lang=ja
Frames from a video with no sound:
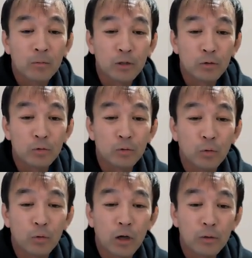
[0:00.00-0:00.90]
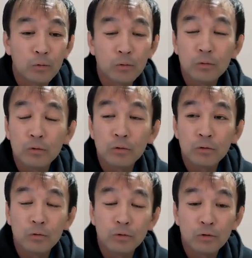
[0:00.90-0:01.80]
まあ、ちょっと他の
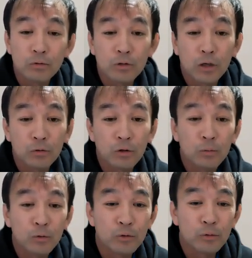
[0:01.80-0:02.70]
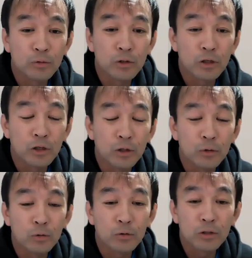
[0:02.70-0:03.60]
その習慣とか目標に影
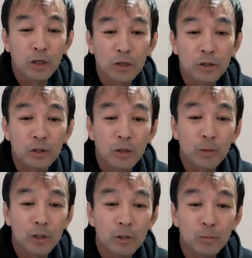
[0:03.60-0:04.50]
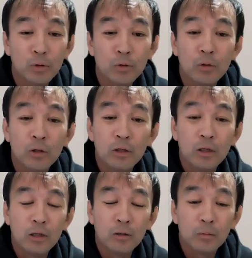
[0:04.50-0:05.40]
響がないためにも、
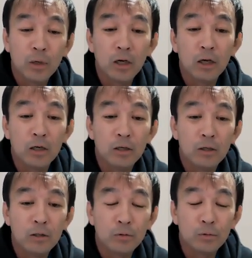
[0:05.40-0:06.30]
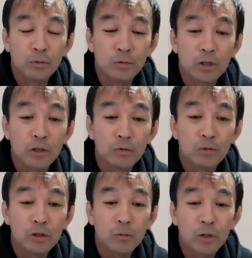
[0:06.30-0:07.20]
まあその最初
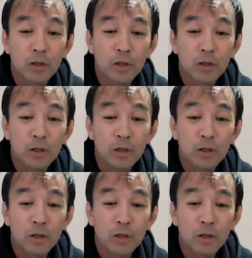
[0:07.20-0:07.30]
に決め